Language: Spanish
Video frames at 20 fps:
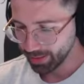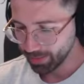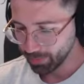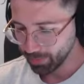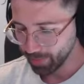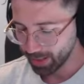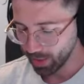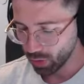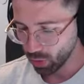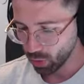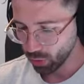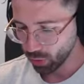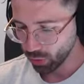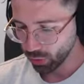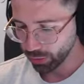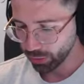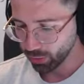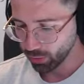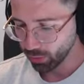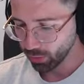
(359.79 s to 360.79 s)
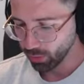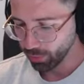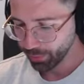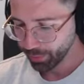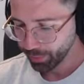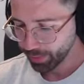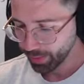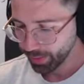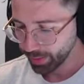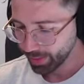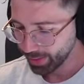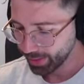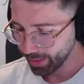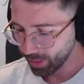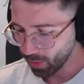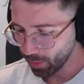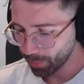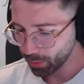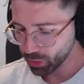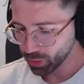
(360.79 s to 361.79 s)
me lo conozco.
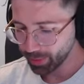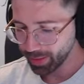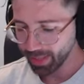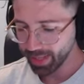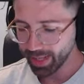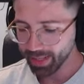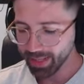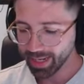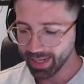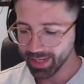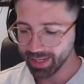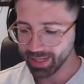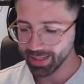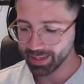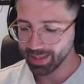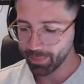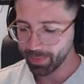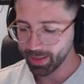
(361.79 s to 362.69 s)
Tengo posibilidad de ganar esta